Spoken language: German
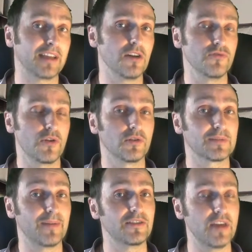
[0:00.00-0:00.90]

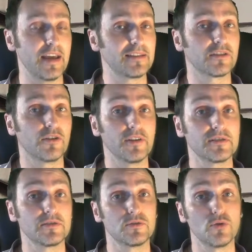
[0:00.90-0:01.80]
1029X
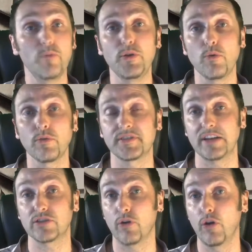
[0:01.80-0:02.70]
kosten so um die
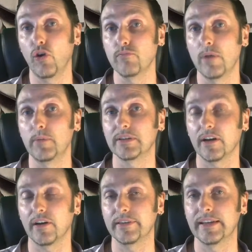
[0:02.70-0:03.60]
160 Euro
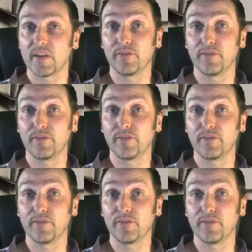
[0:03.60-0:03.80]
momentan.